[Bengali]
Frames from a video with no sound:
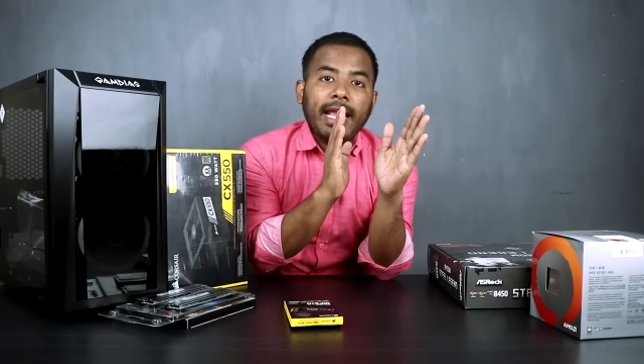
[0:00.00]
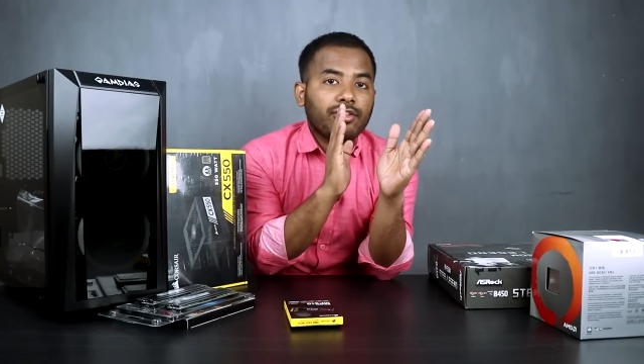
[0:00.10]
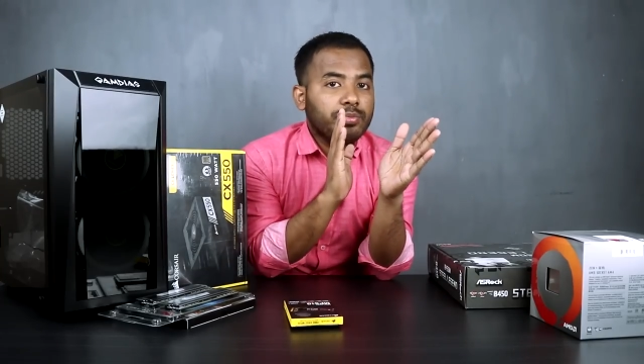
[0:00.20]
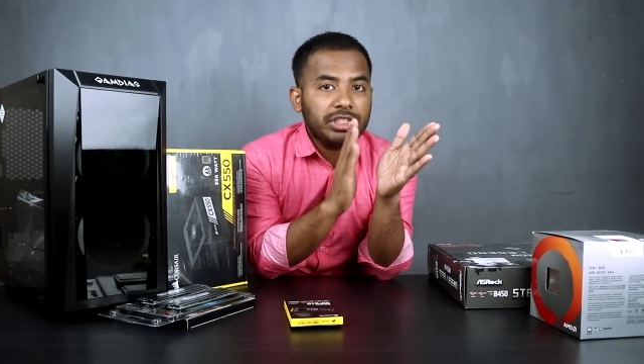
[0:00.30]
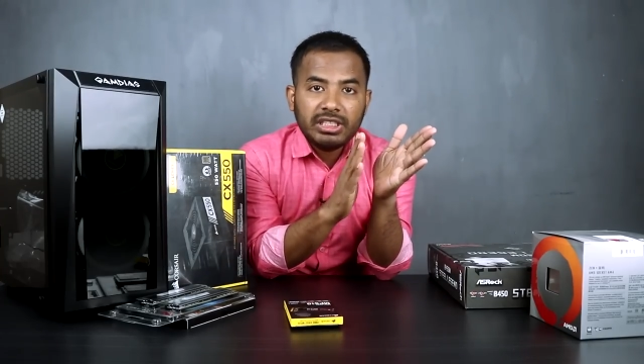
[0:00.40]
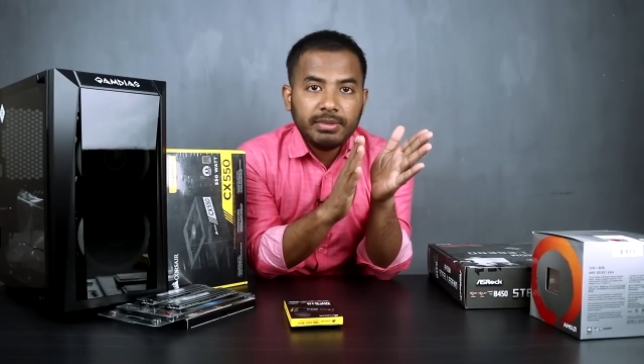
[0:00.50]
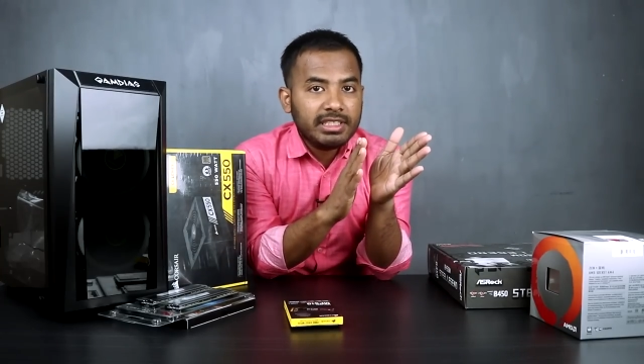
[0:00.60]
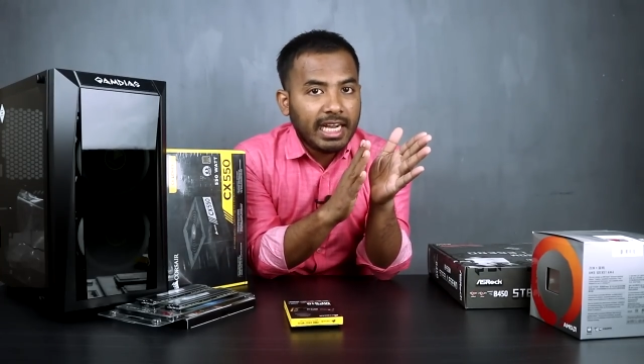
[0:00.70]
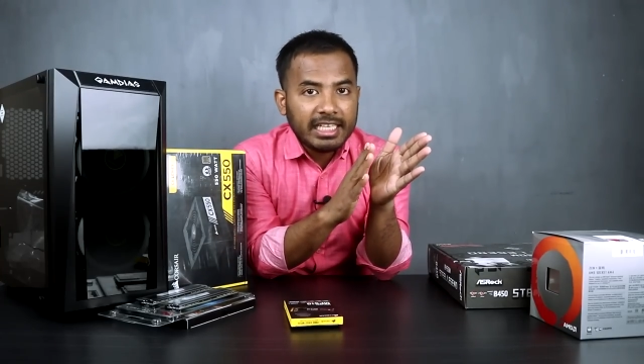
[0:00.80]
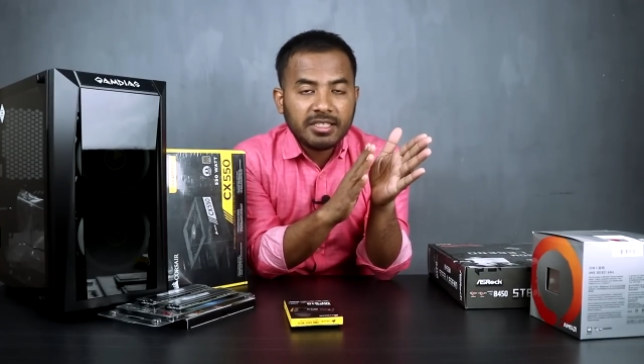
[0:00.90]
একশো বিশ জিবি
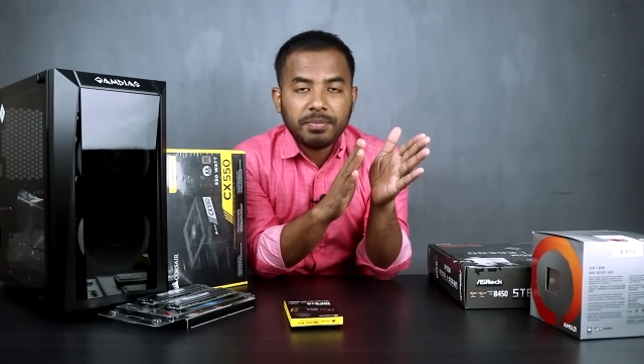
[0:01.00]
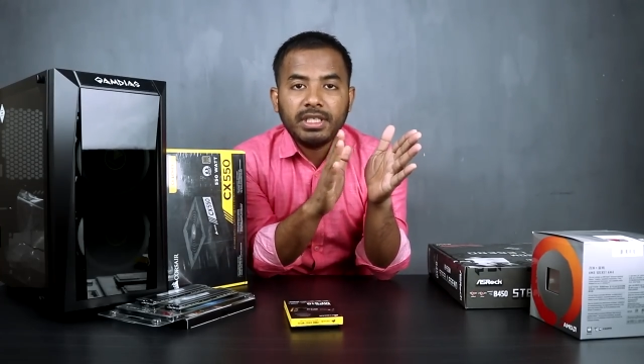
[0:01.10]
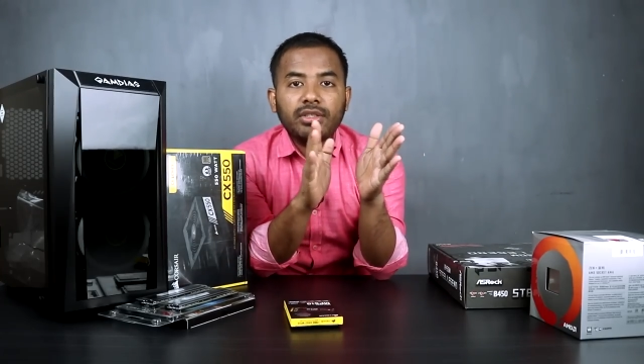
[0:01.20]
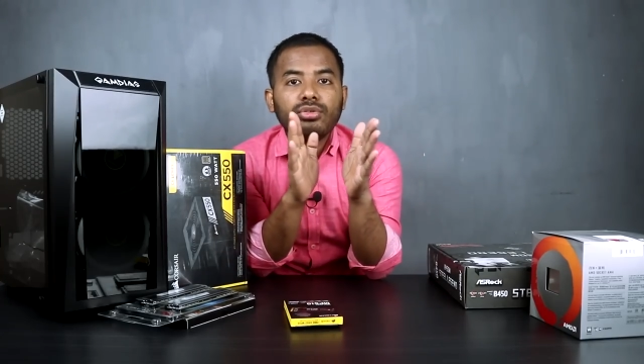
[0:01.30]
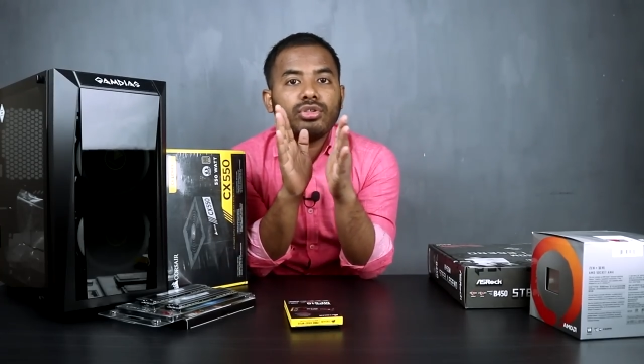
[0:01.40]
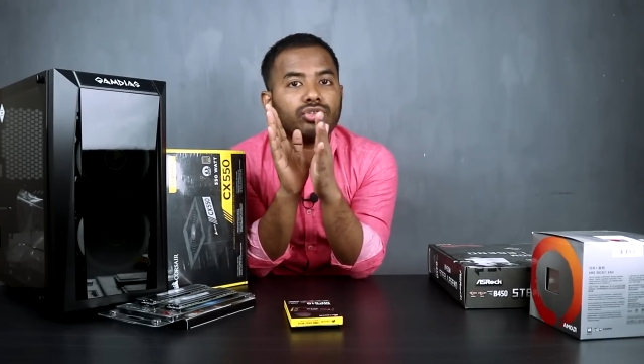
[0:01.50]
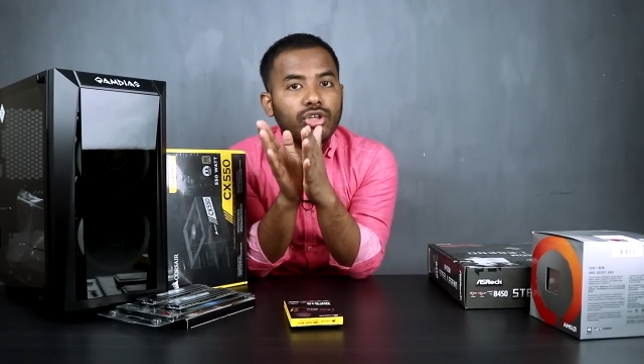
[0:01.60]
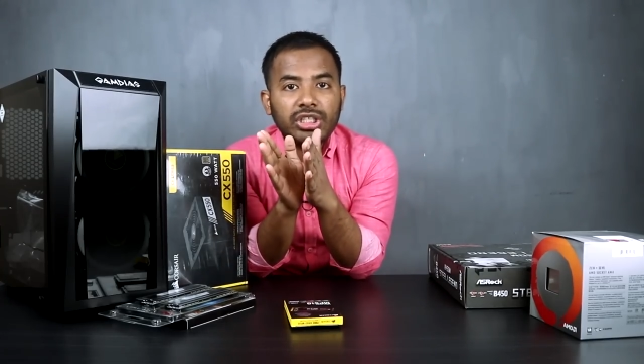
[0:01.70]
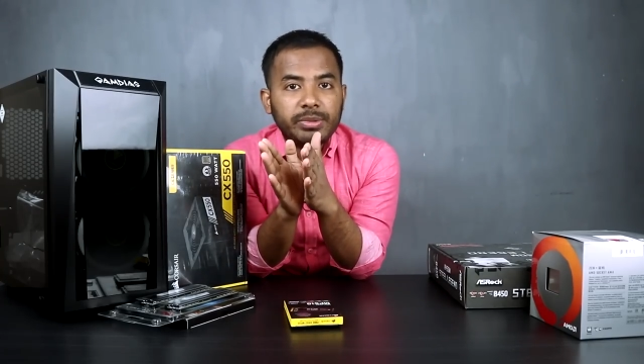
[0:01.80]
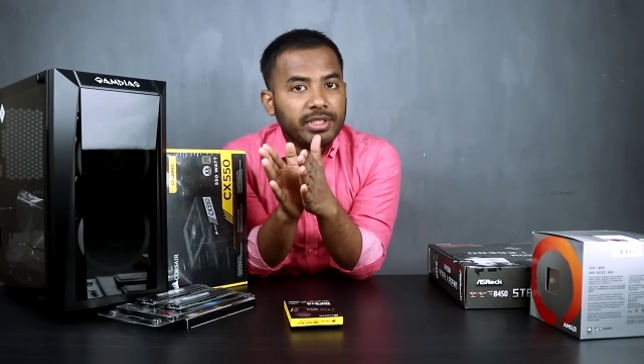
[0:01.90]
যা স্পিড দুশো
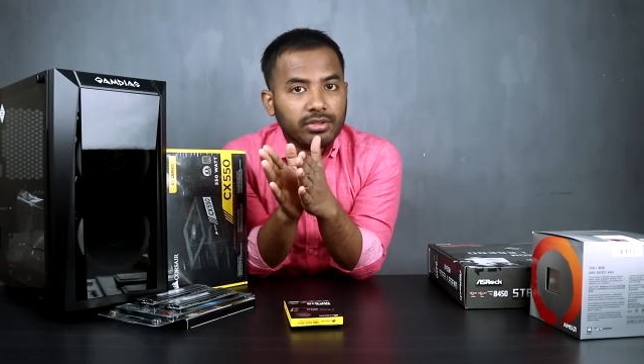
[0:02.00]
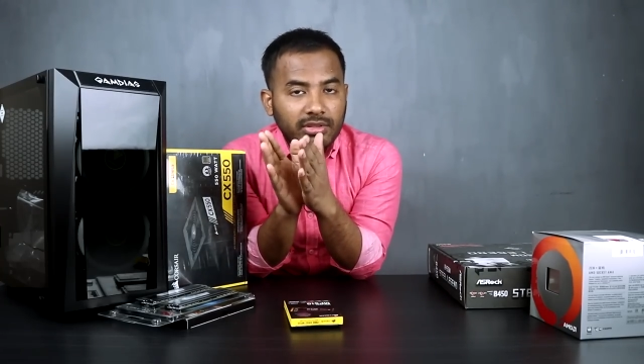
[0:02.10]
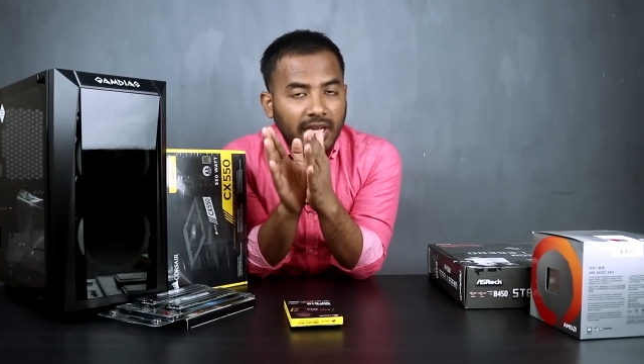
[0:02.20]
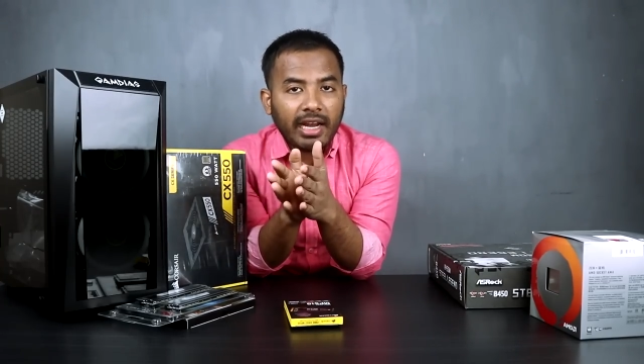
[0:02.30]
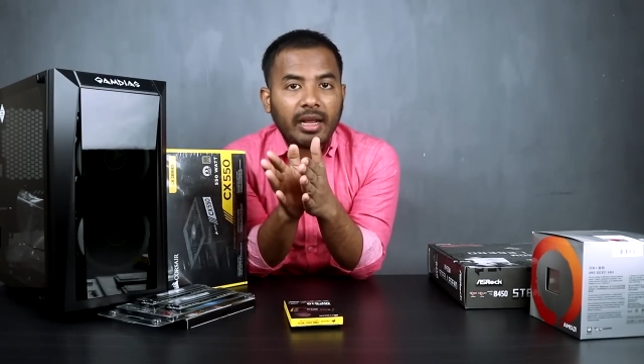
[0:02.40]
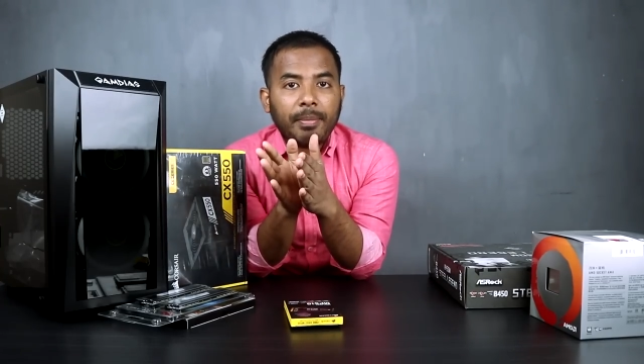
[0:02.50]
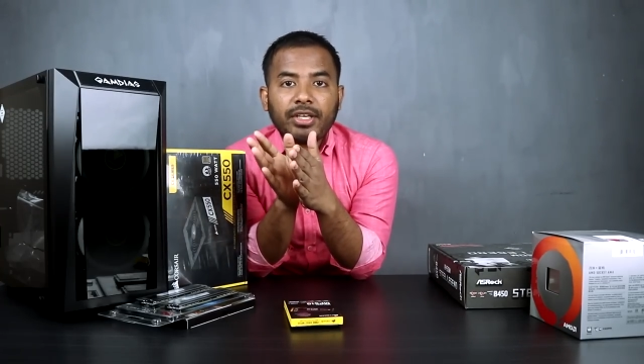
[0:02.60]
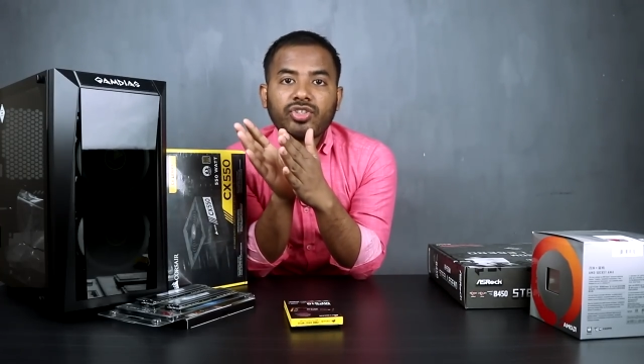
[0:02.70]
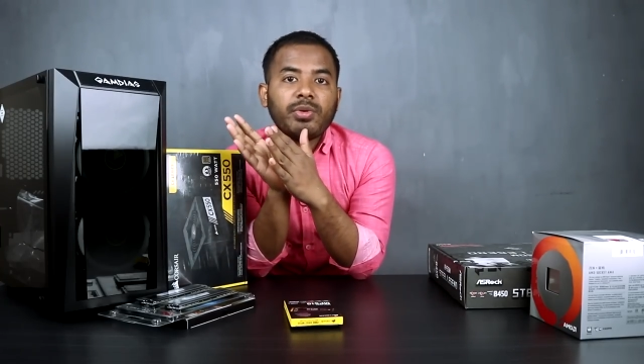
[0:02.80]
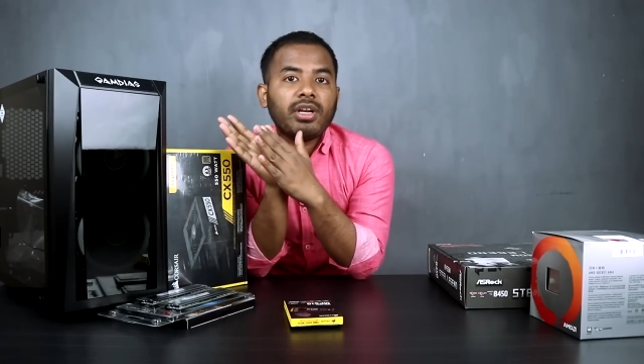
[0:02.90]
চল্লিশ জিবি কিন্তু তা না
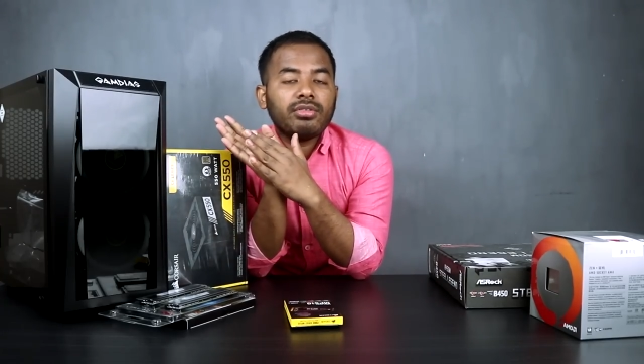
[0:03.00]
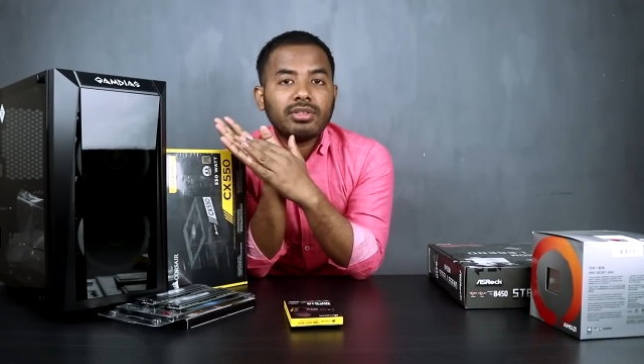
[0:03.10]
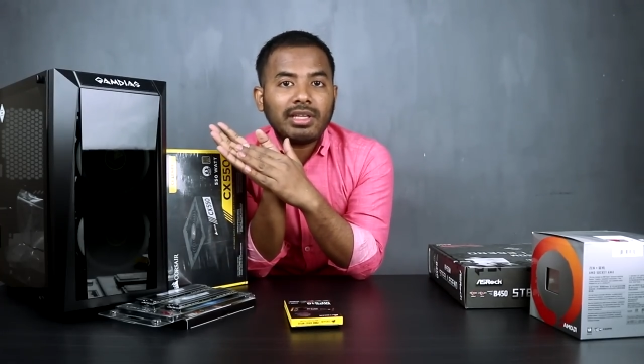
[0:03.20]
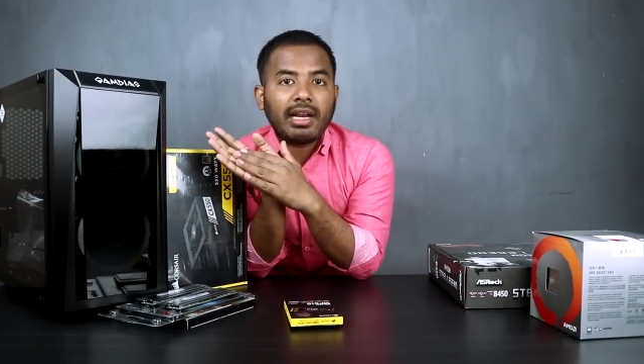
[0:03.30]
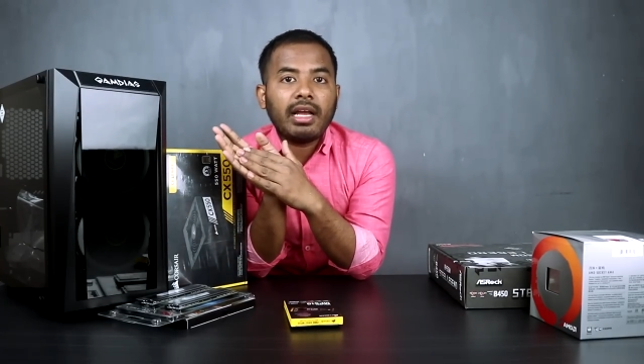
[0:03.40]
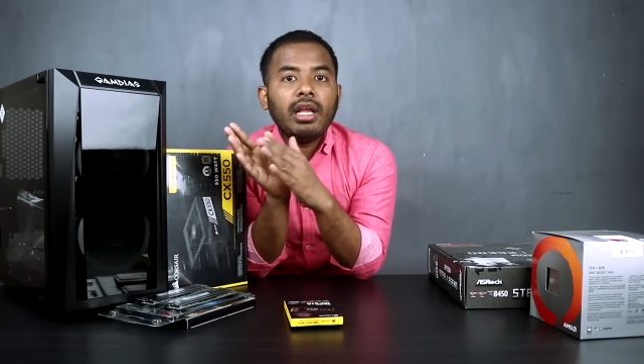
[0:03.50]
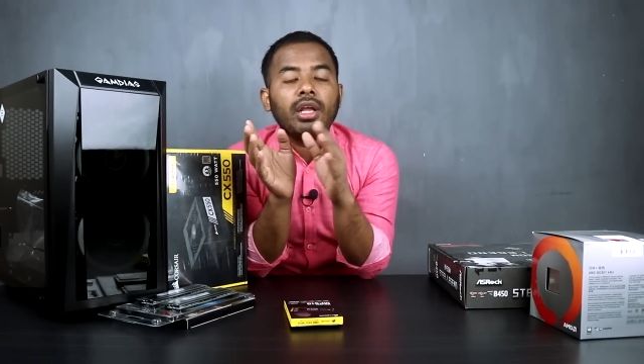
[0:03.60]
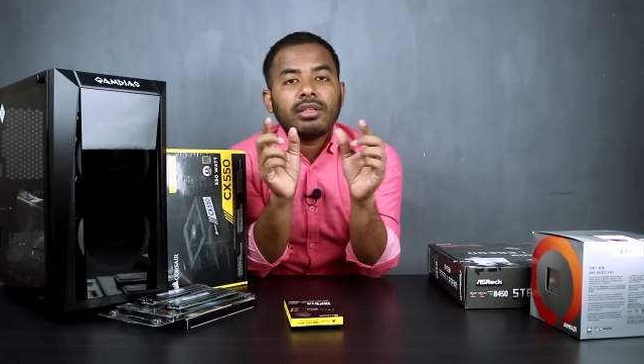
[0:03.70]
পাঁচশো বারো কিন্তু তা না